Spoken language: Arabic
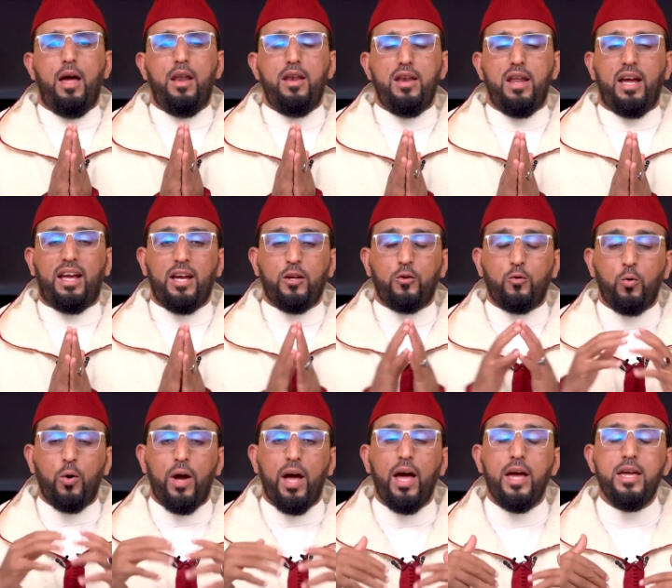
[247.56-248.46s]
أنك
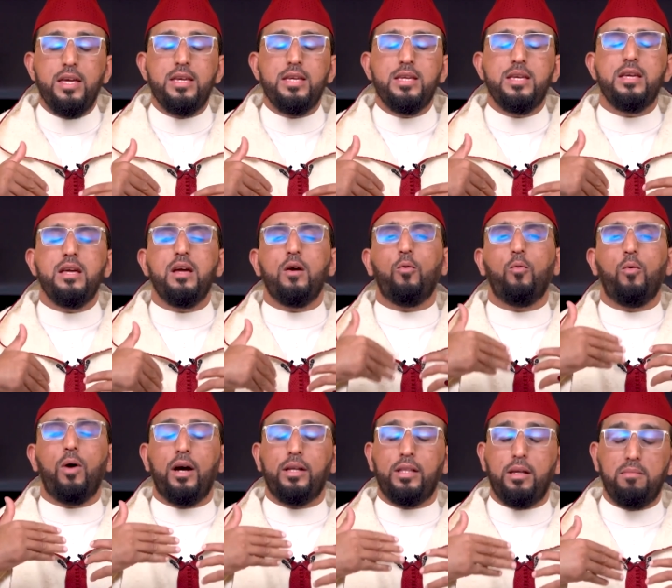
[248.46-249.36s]
تهيئ
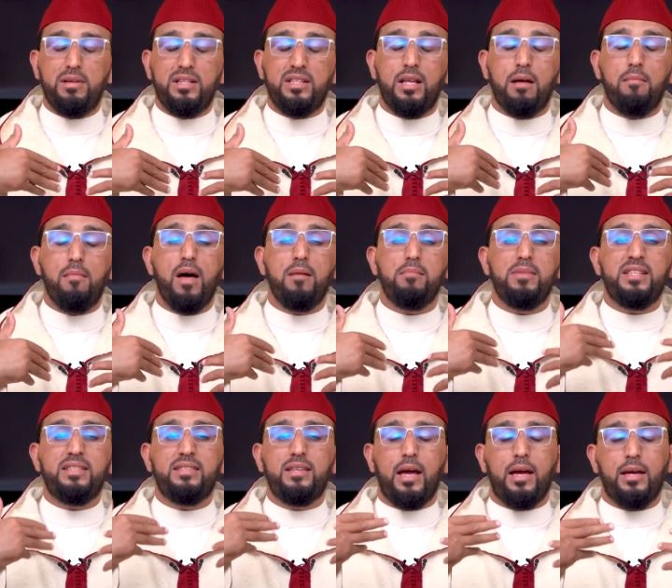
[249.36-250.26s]
وهذا من تمام
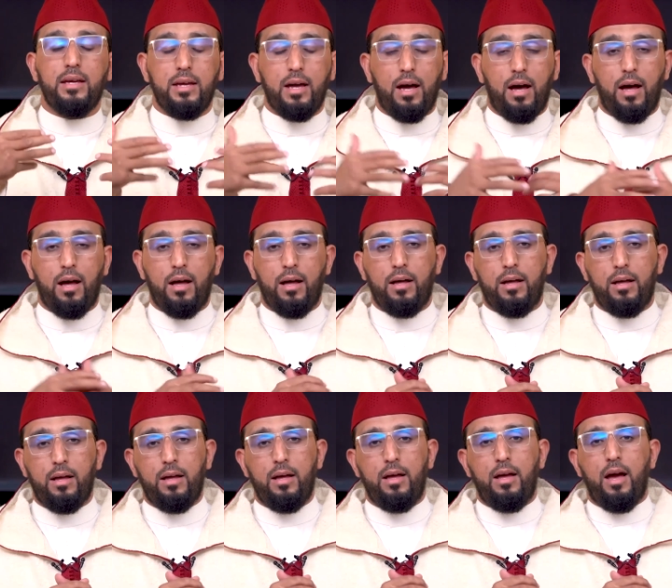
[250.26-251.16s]
التهيئة
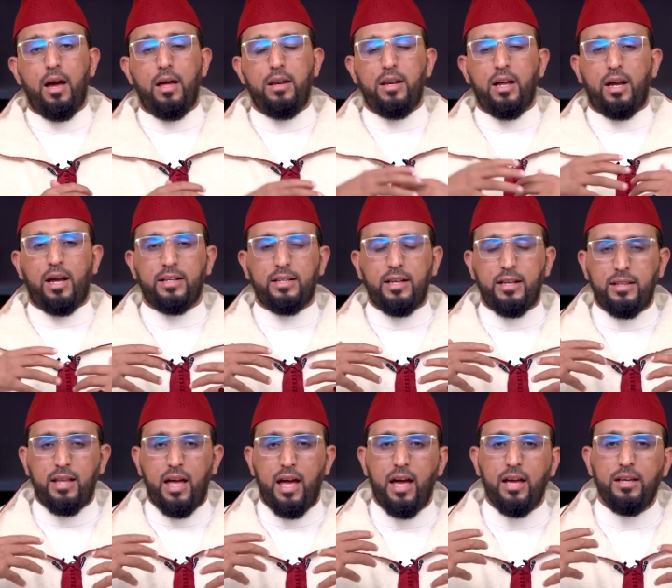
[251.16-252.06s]
أنك
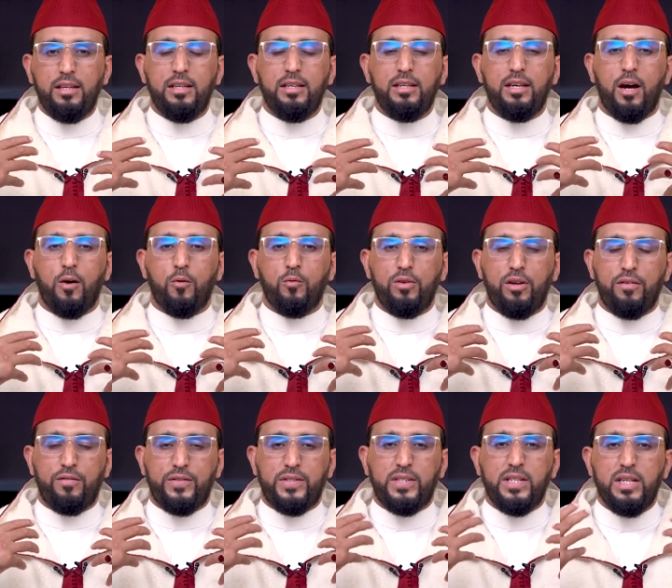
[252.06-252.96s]
تتهيأ
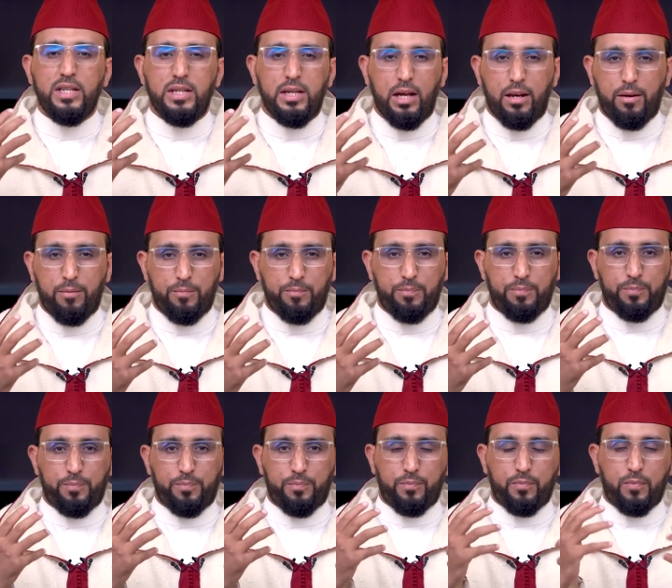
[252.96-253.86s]
نفسيا
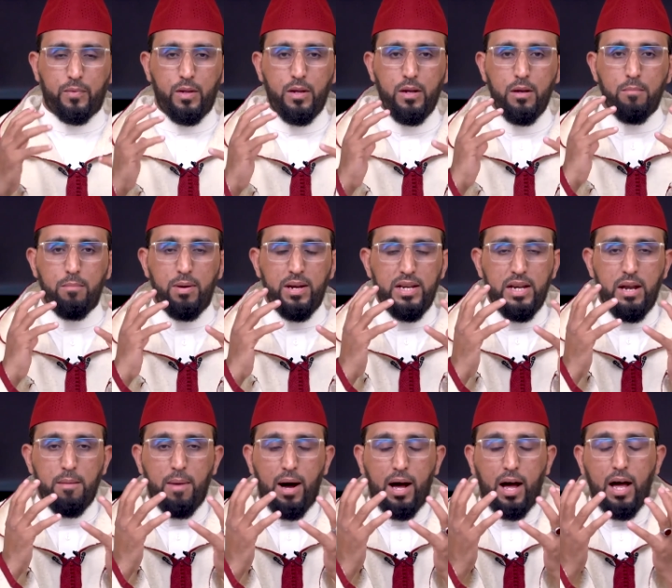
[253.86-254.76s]

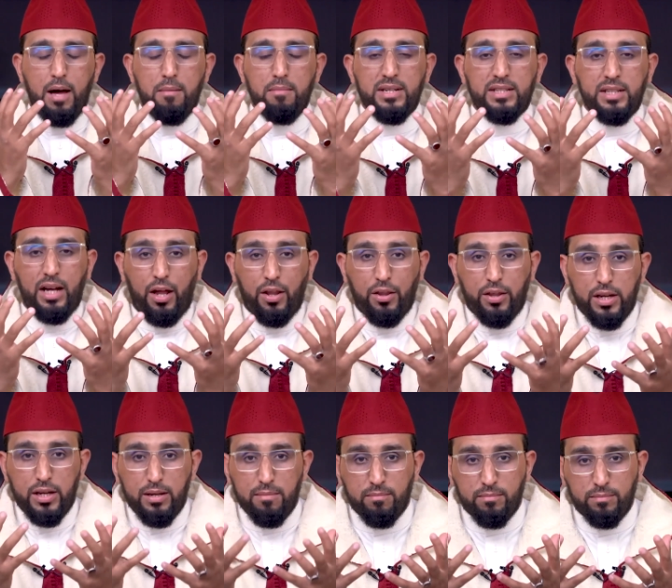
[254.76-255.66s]
بين مقام
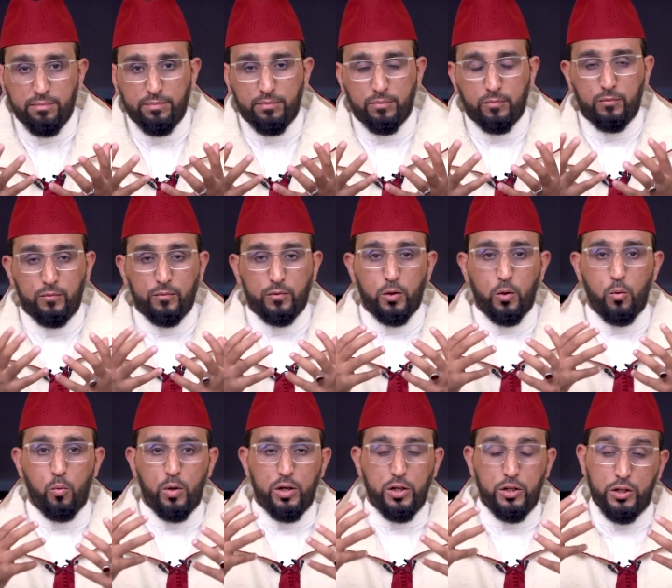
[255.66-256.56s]
تعظيم
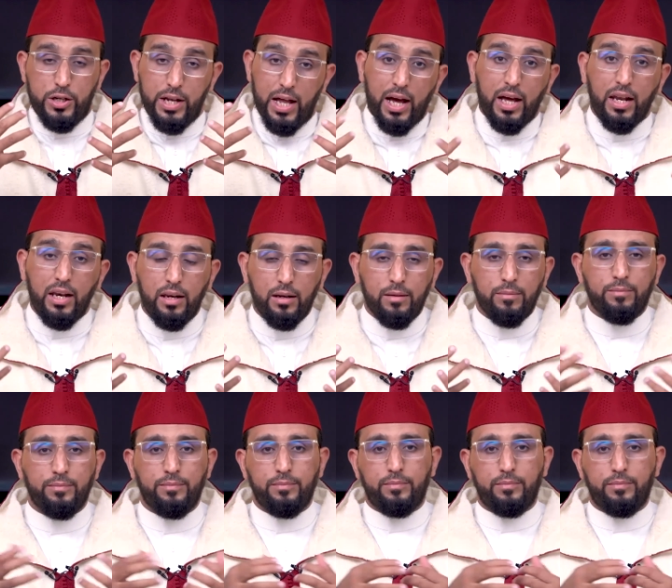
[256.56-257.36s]
وإجلال